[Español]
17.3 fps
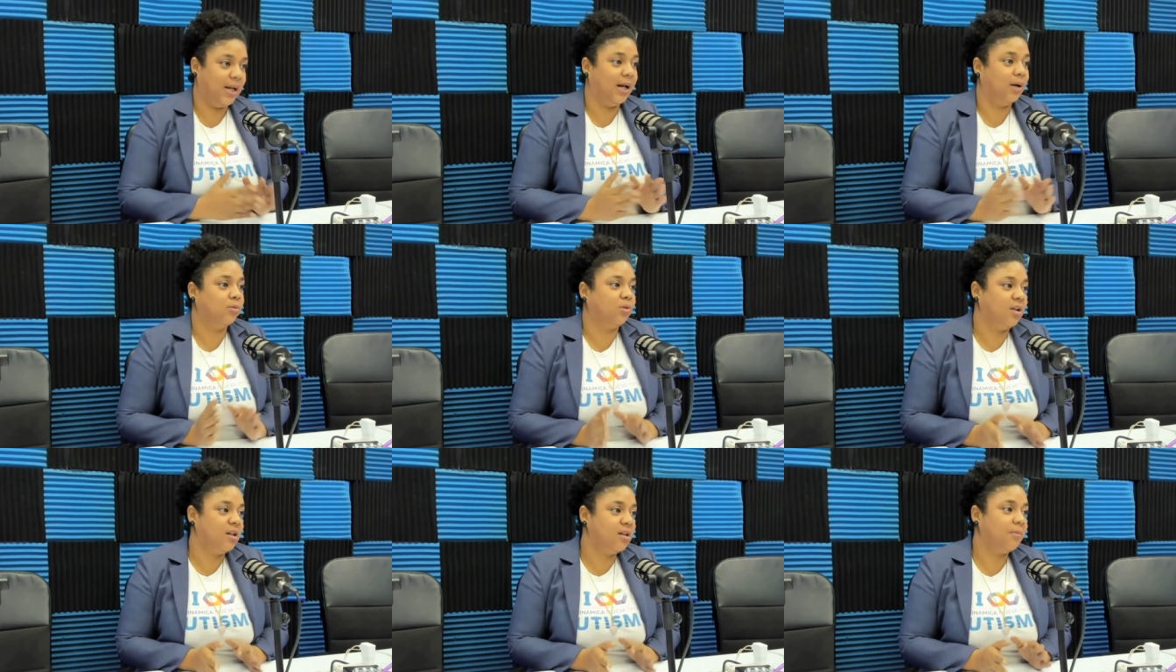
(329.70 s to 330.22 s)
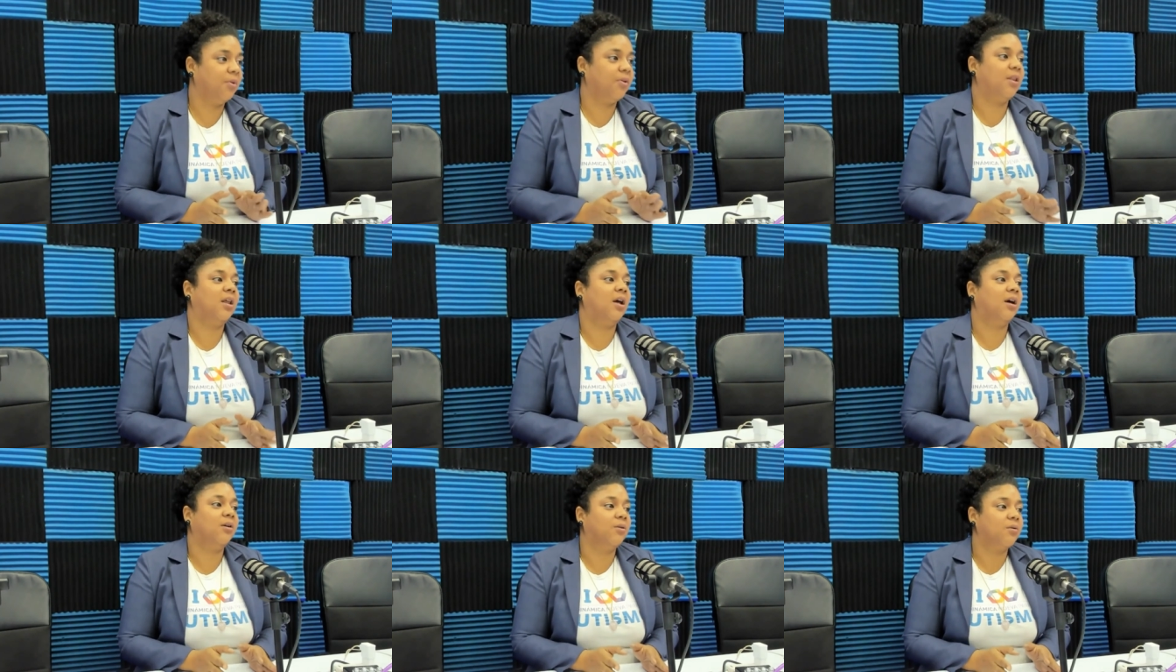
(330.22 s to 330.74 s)
El autismo se
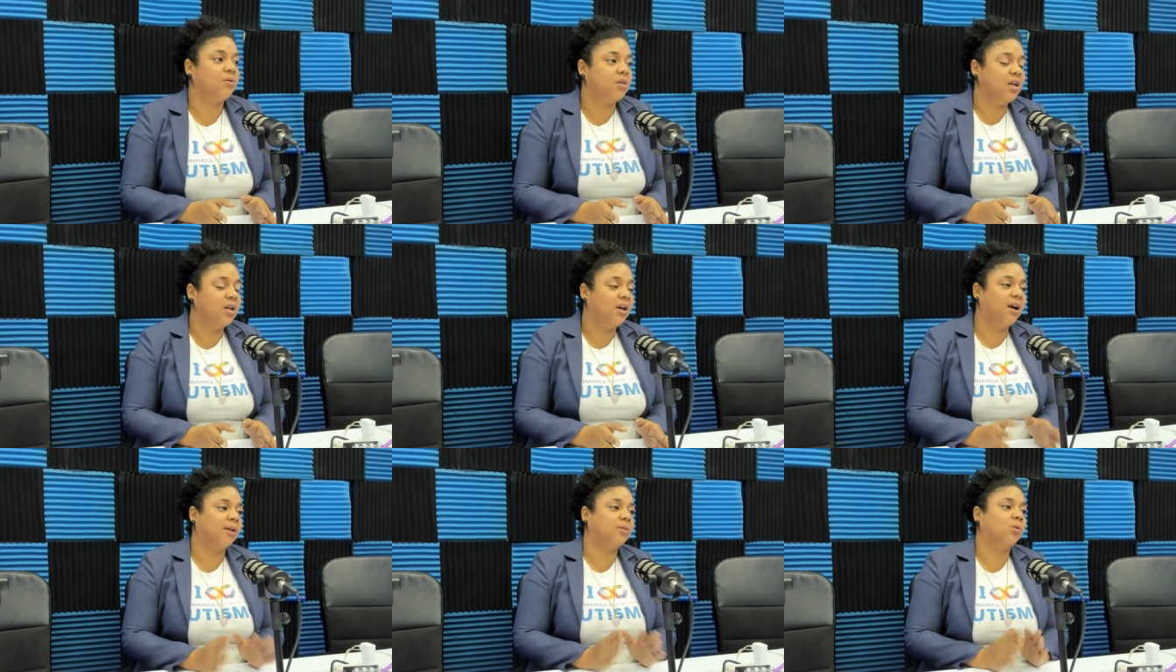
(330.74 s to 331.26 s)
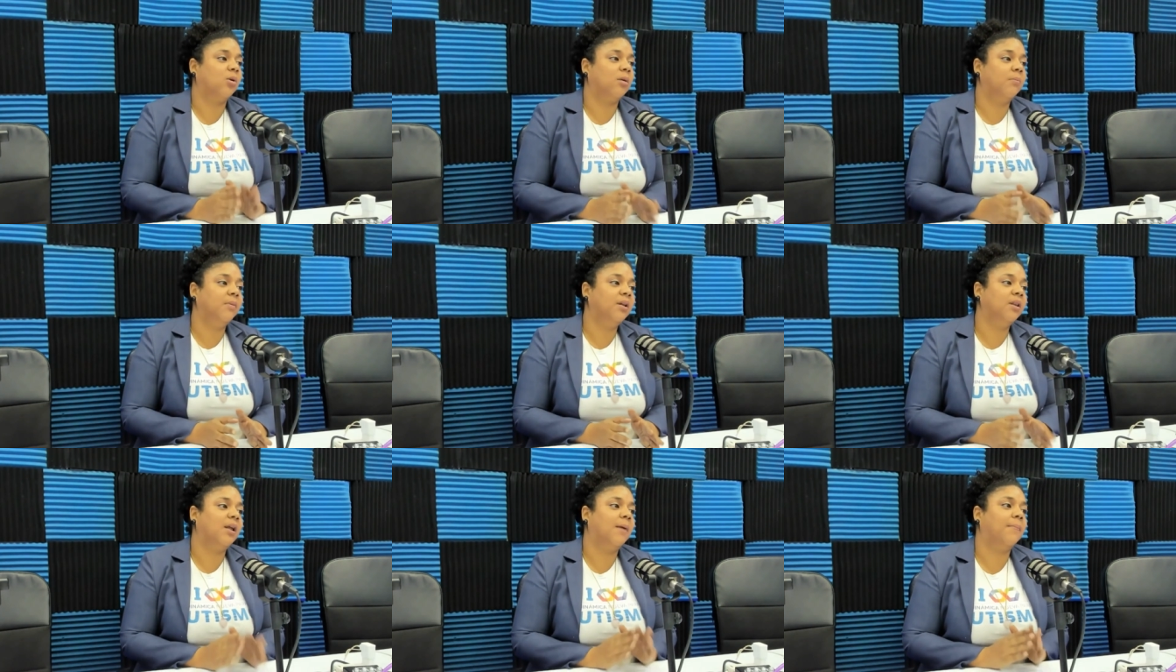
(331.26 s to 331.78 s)
diagnostica
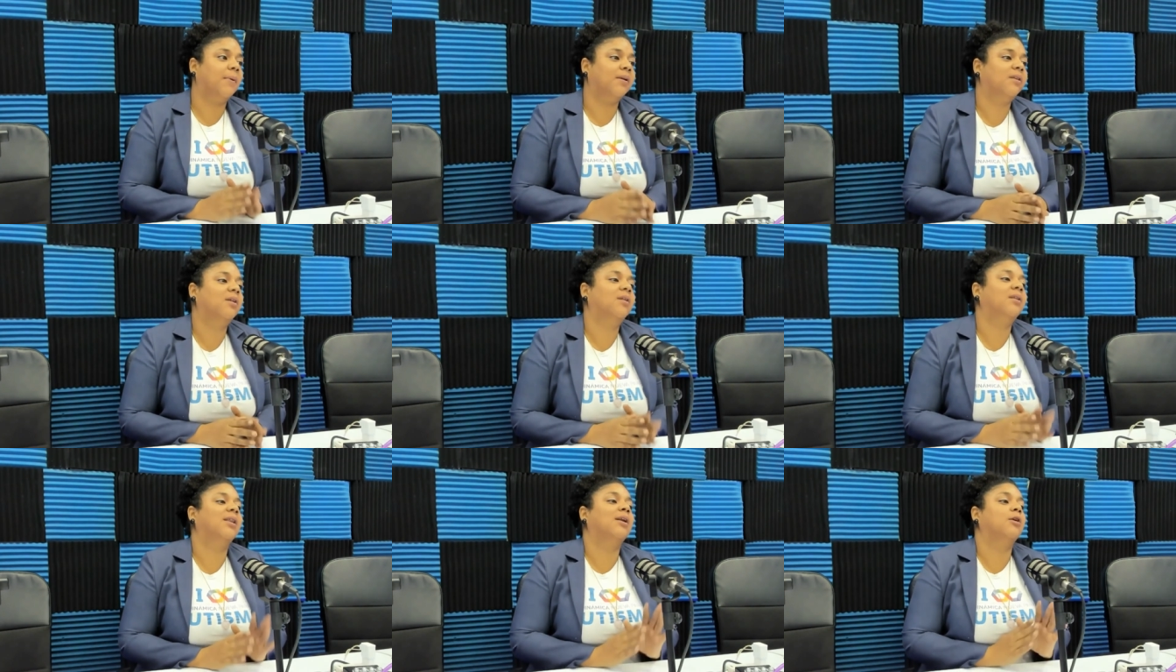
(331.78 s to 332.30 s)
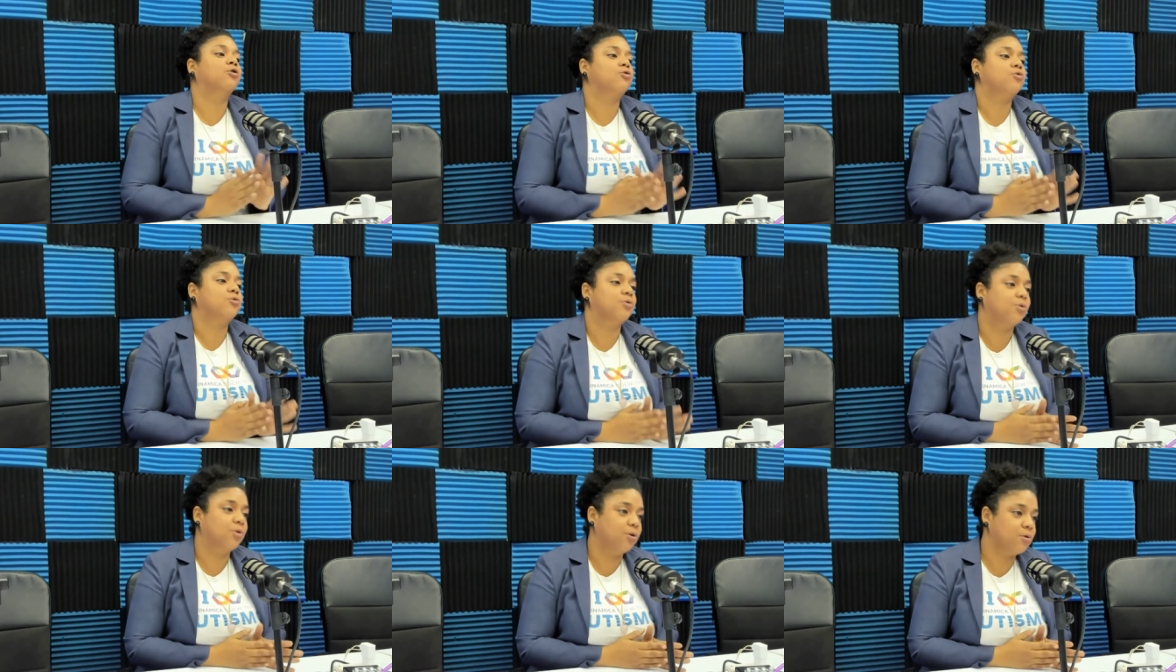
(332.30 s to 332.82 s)
actualmente a partir de los
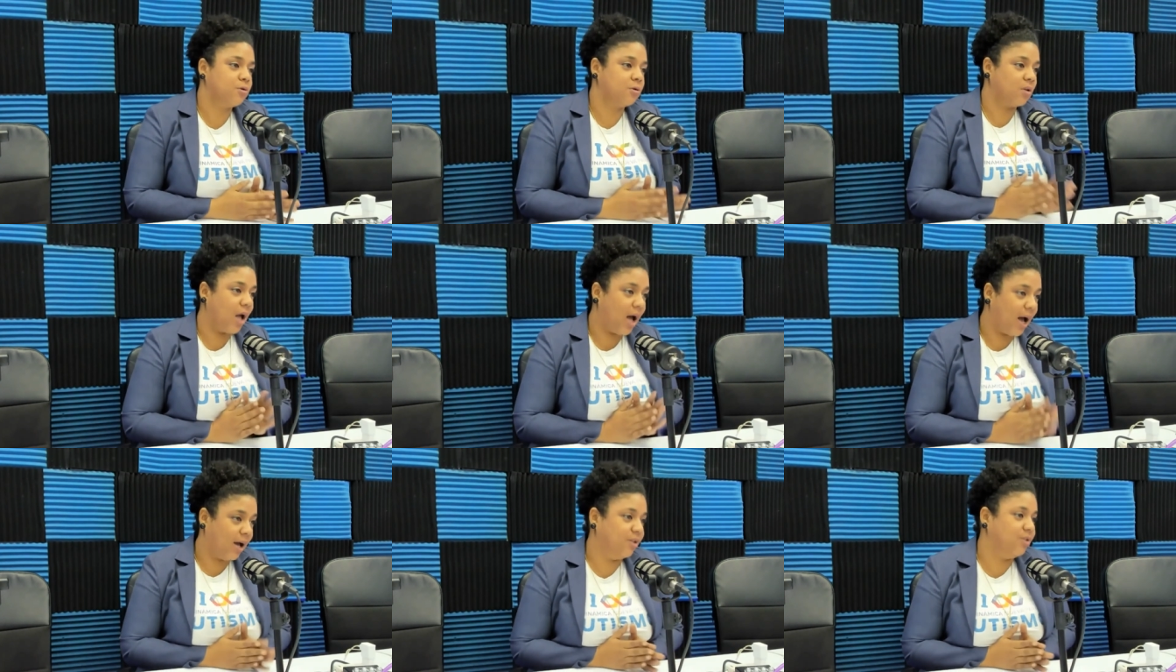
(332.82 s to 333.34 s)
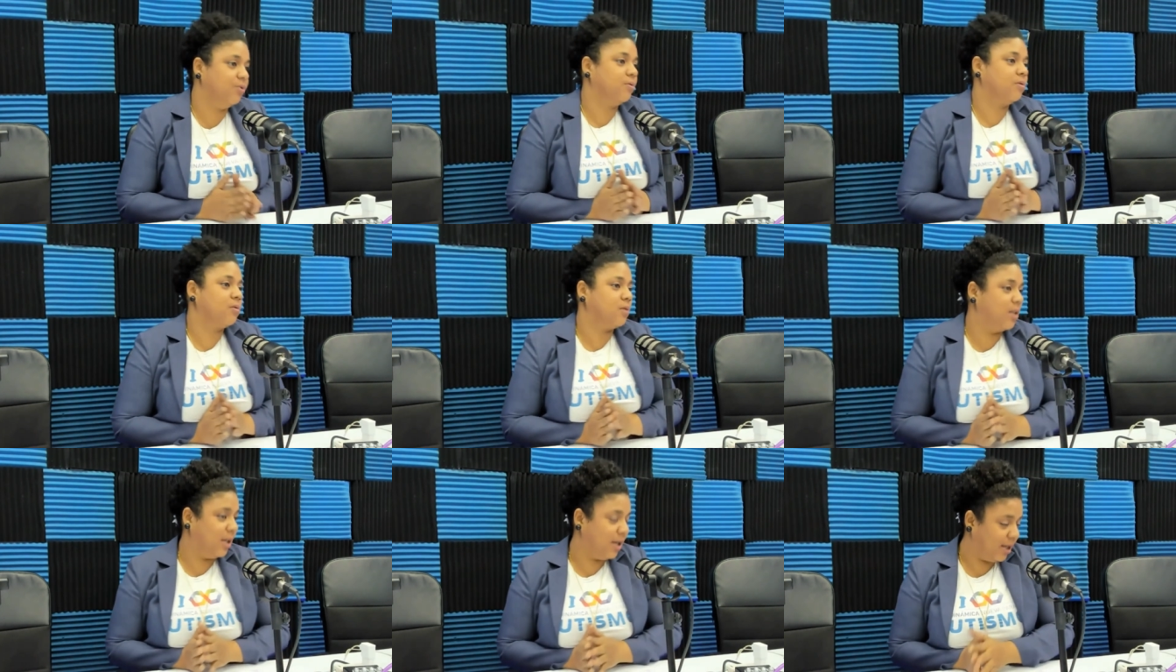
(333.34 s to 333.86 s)
dos años
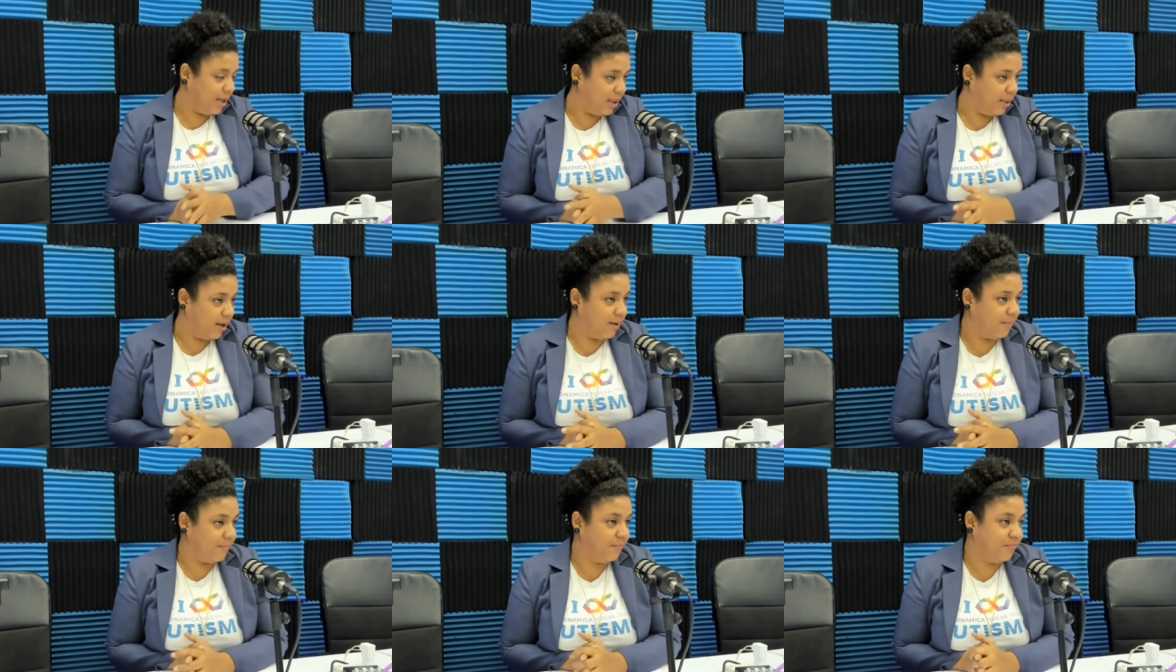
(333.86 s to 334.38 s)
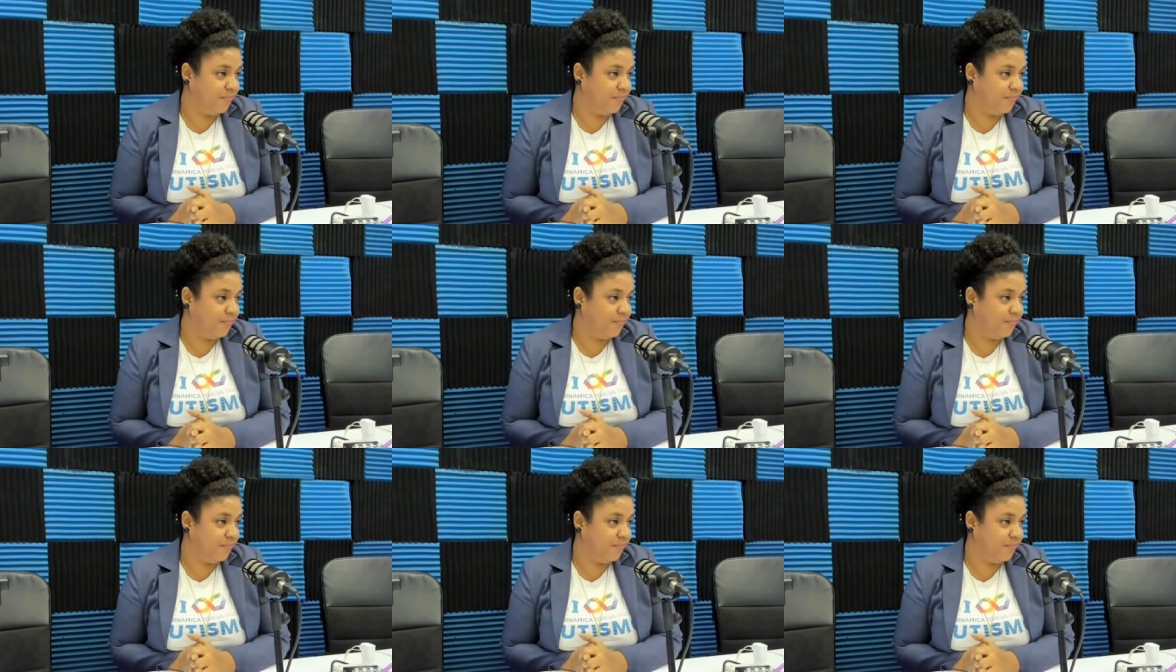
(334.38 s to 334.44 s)
de edad.